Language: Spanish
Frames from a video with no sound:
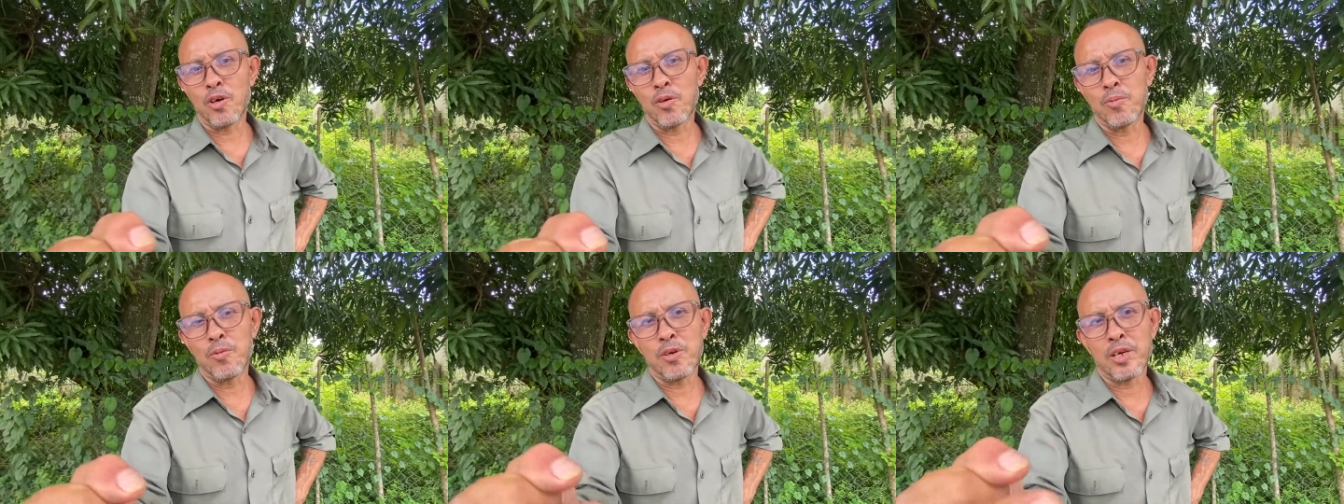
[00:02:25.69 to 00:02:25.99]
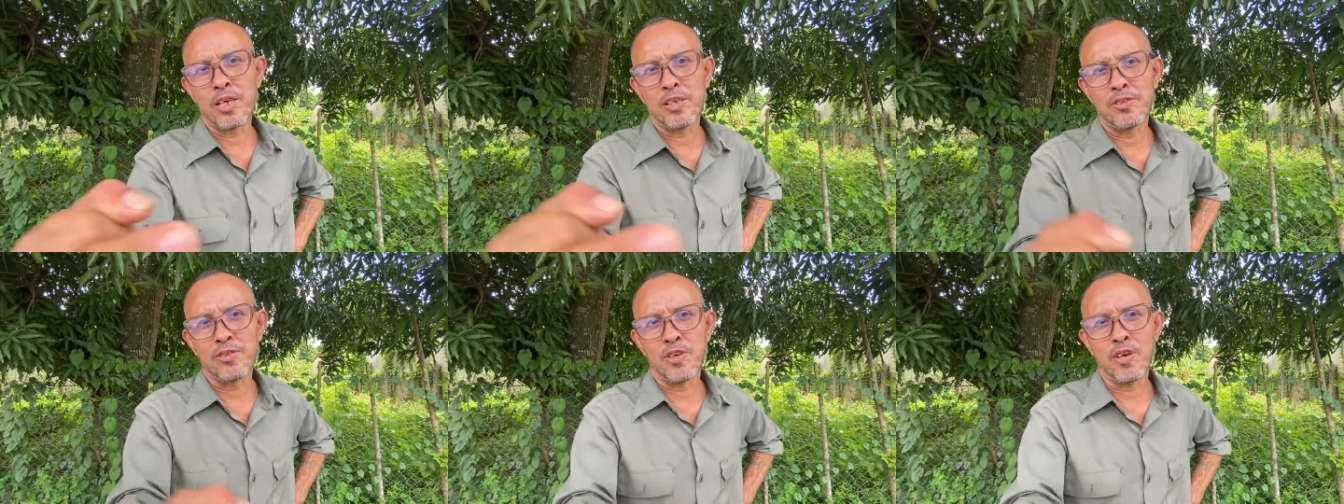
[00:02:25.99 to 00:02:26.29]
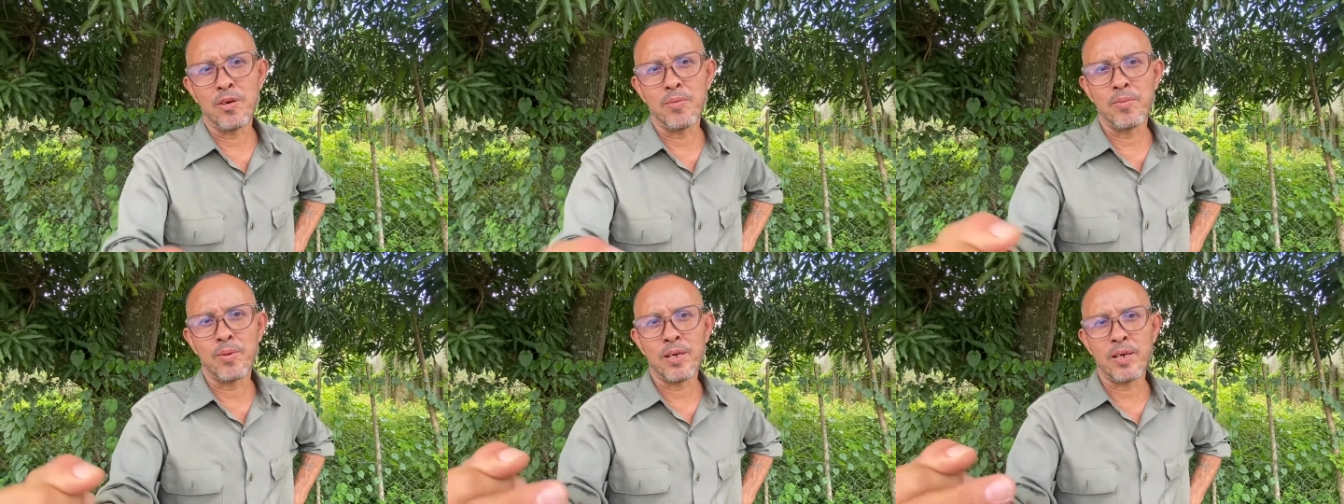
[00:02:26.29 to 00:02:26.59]
somos una
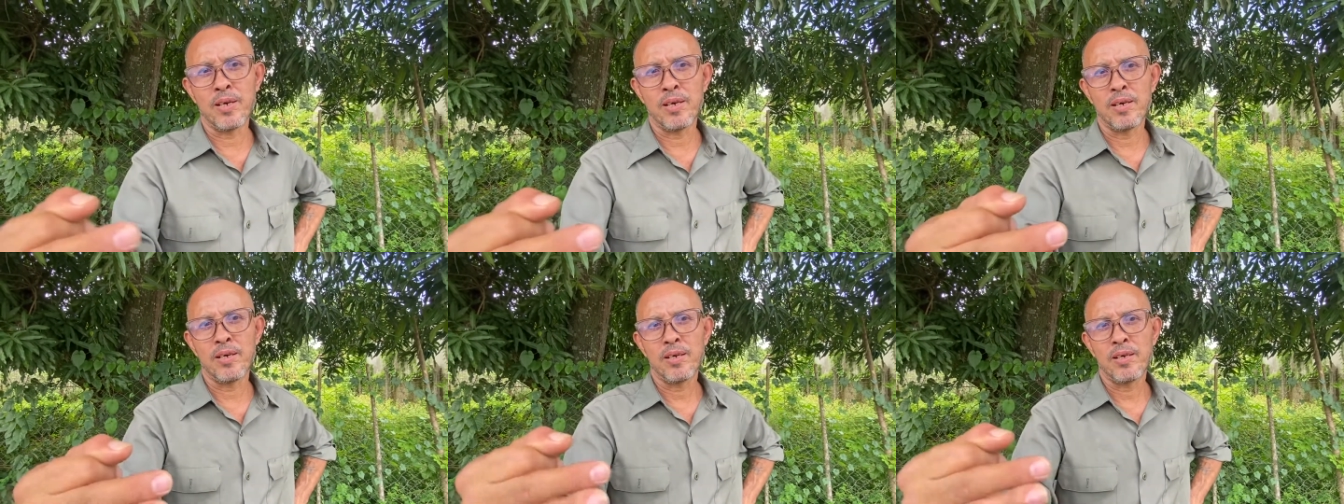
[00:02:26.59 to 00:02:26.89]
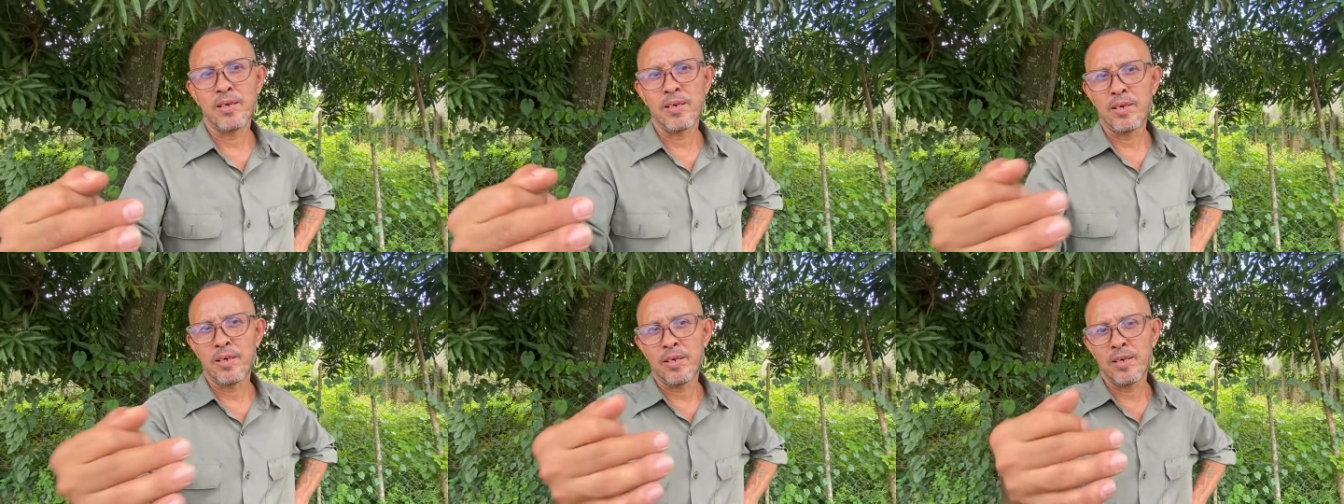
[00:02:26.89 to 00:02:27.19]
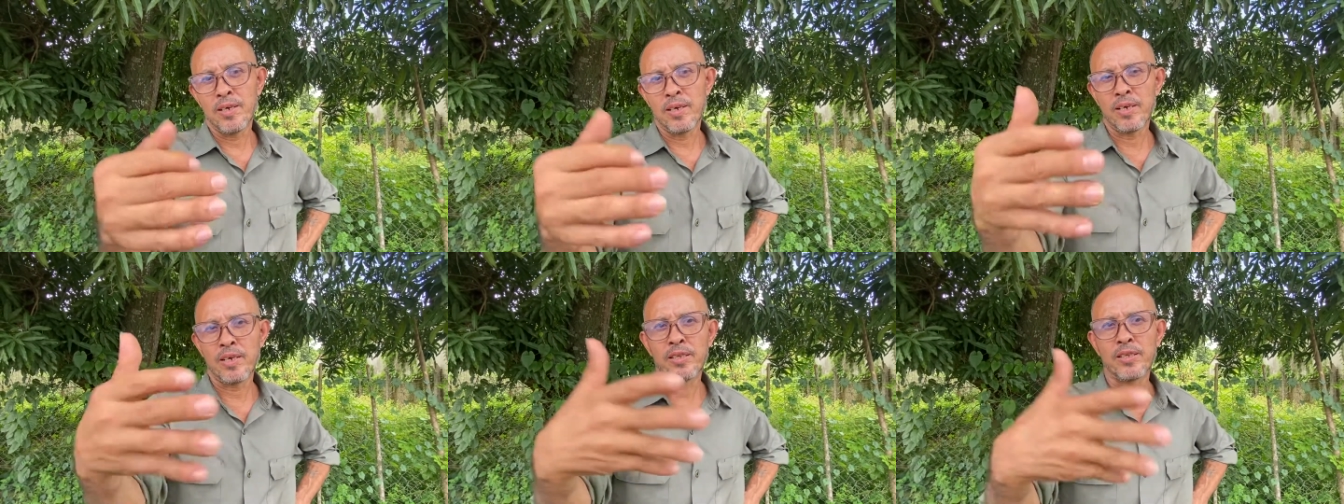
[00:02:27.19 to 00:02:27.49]
sombra
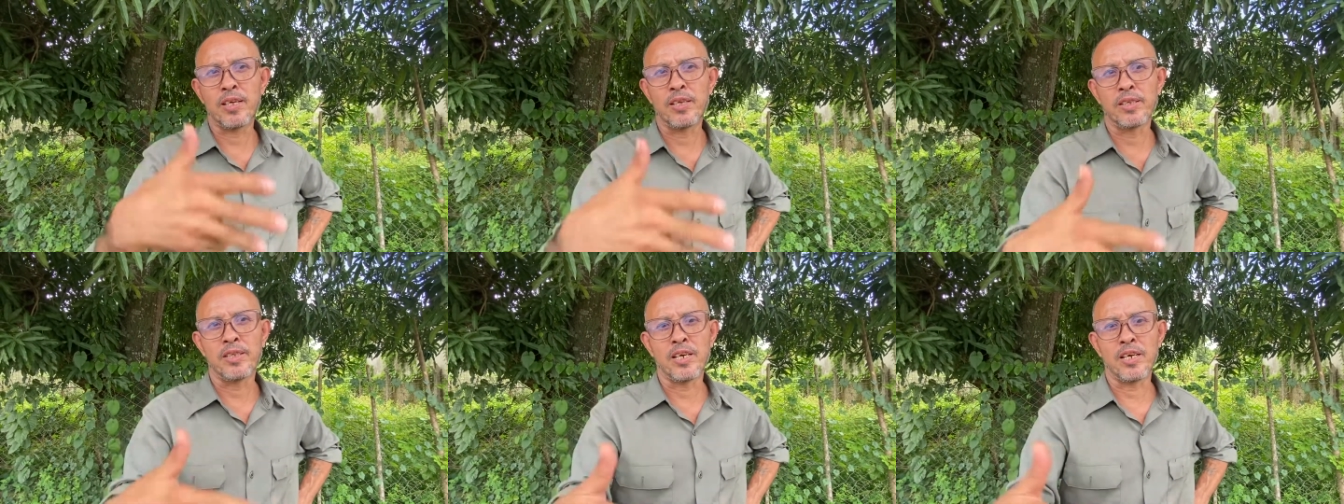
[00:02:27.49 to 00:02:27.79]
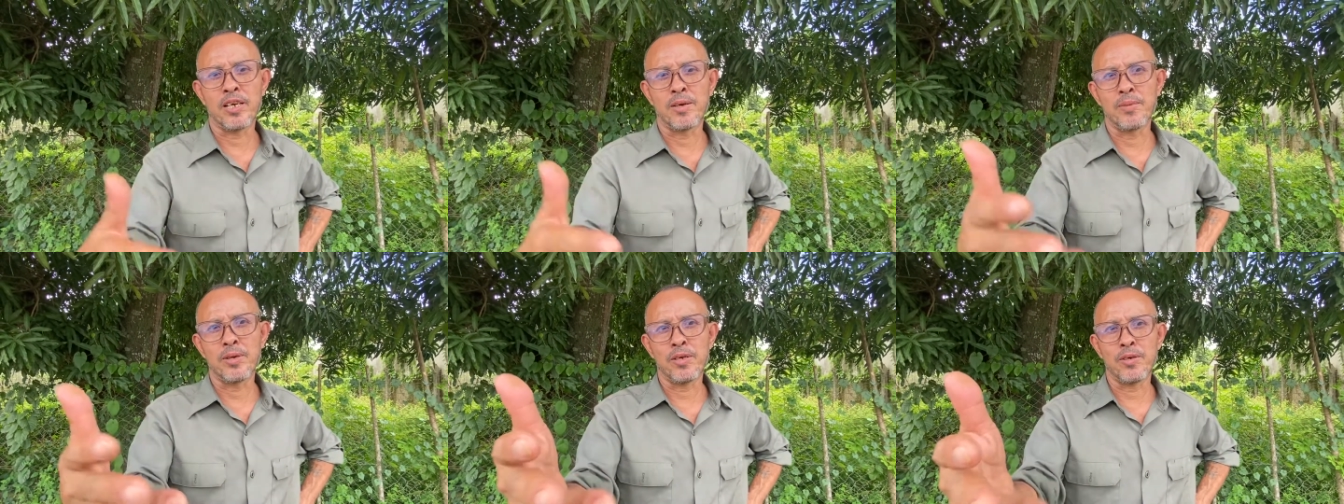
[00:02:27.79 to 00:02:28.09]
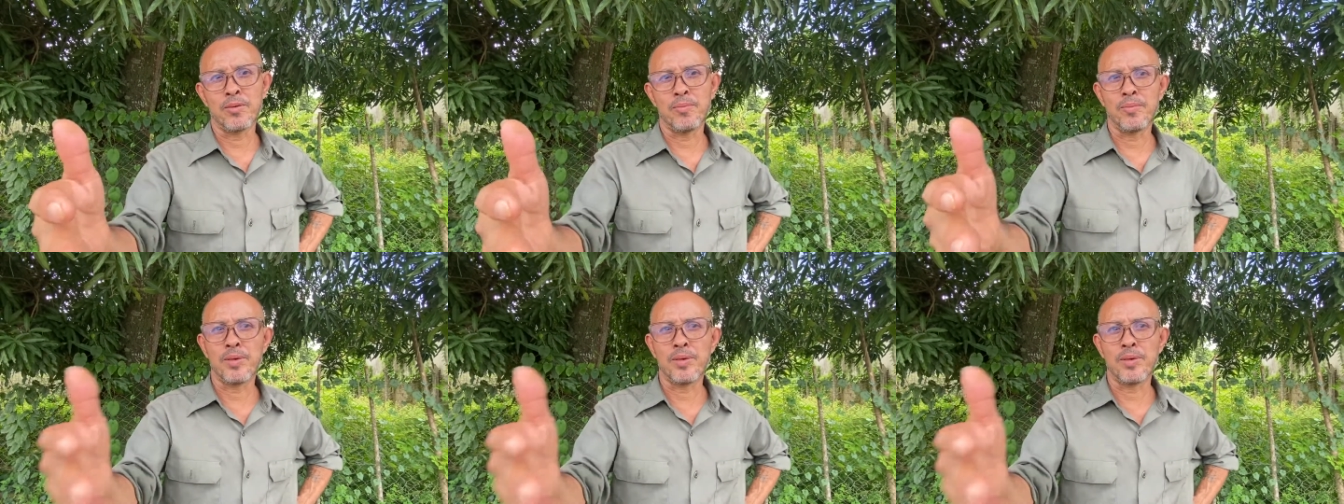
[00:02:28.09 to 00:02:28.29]
en esta tierra, Mario.